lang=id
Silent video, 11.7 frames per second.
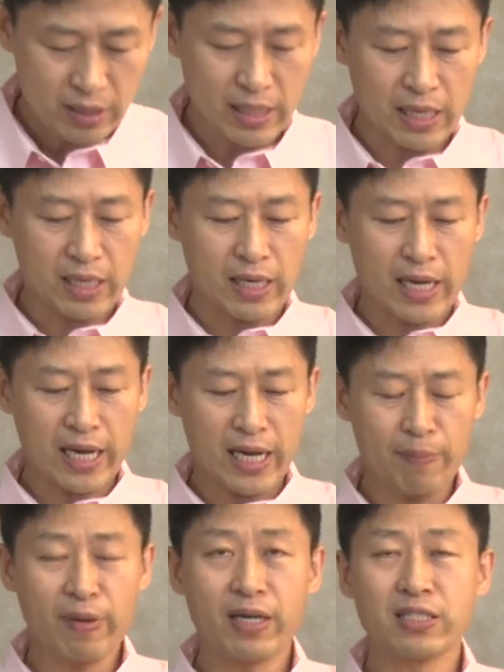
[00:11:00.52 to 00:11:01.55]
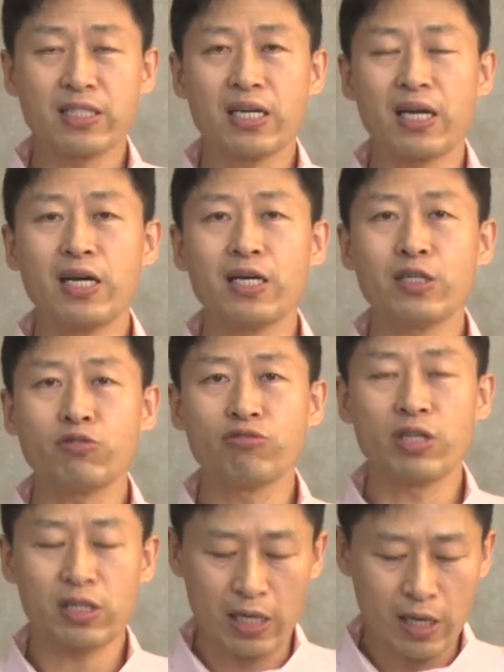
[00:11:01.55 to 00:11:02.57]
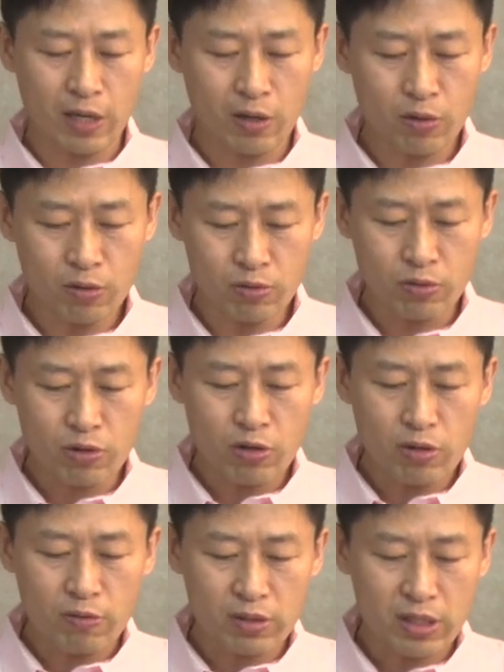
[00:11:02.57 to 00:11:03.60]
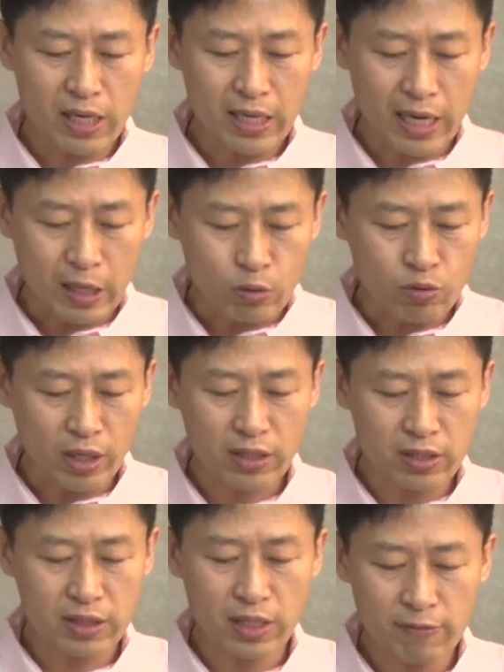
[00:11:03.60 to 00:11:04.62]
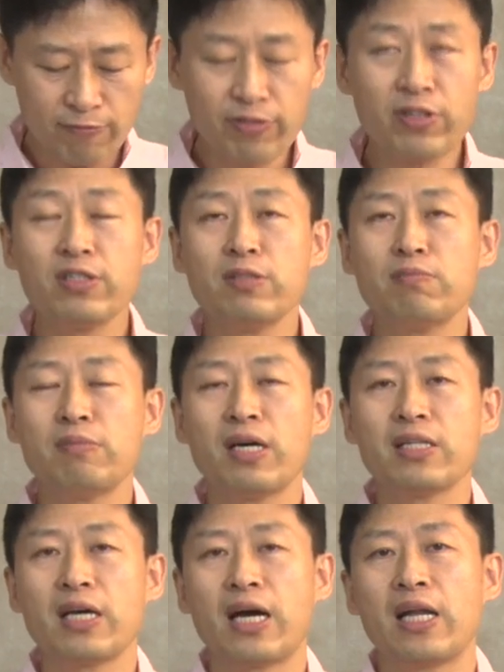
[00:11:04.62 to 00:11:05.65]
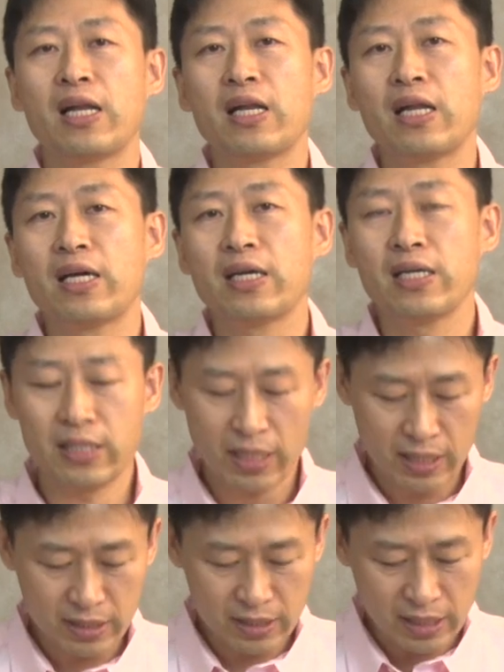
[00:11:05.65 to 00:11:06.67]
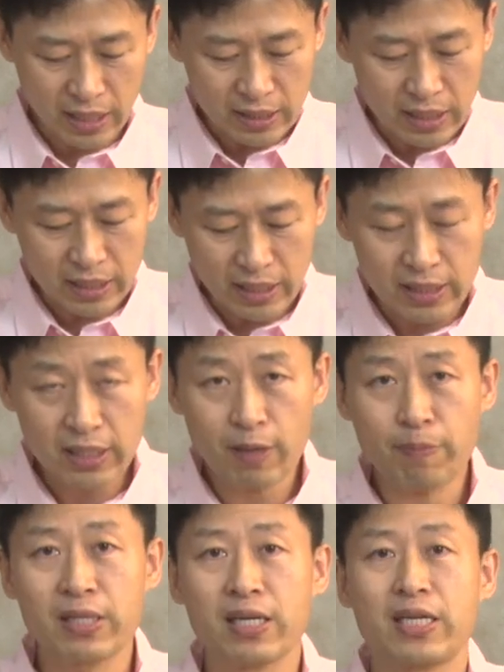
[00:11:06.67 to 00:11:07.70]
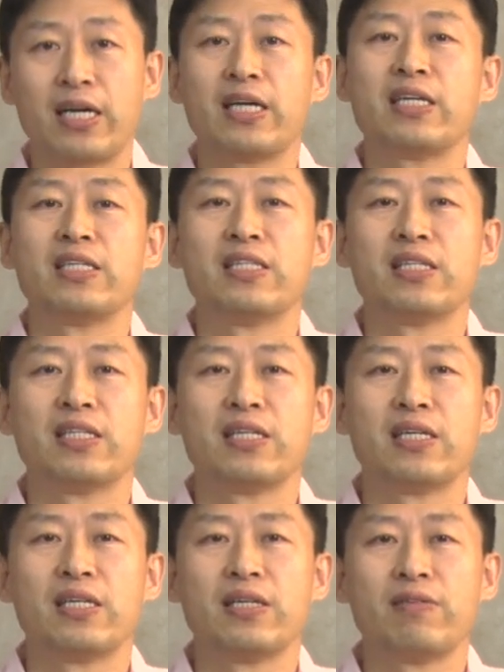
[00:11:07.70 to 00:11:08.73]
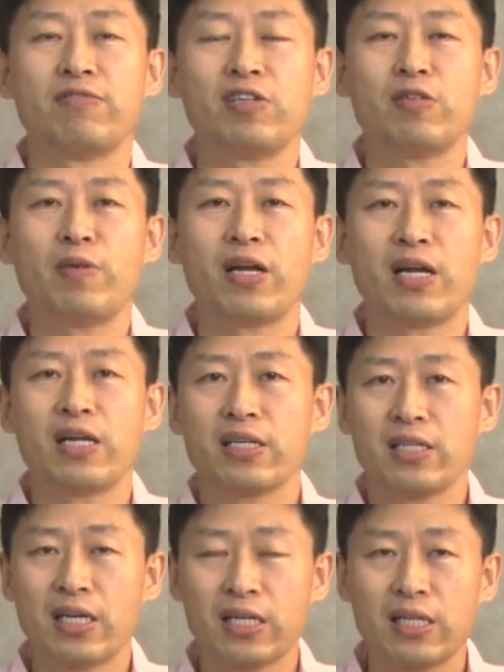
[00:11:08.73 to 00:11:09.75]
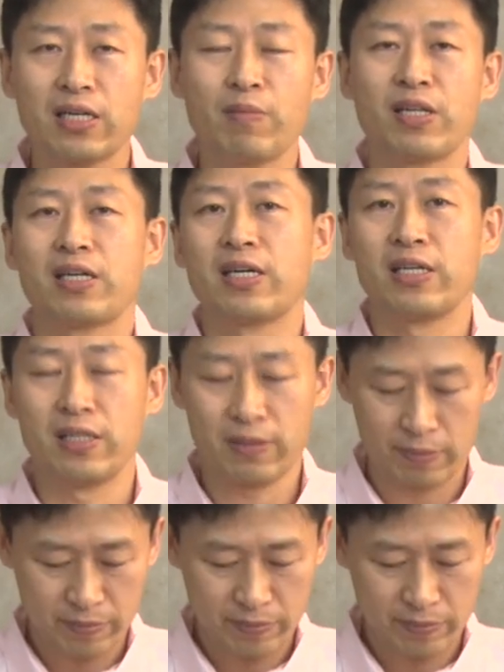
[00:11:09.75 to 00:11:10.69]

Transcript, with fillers: Dan Lamek sekarang sudah tahu dengan akurat tentang firman Allah yang dikatakan kepada Kain. Firman Allah yang dikatakan kepada Kain.